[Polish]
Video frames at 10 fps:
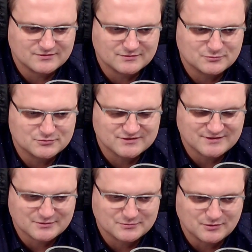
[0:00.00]
e, którzy
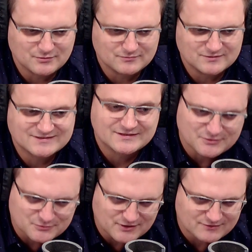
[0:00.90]
startują,
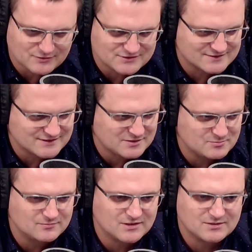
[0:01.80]
startuje właśnie z
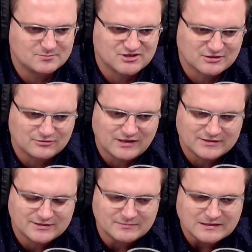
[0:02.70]
takim e,
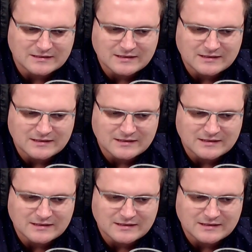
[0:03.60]
przekonaniem,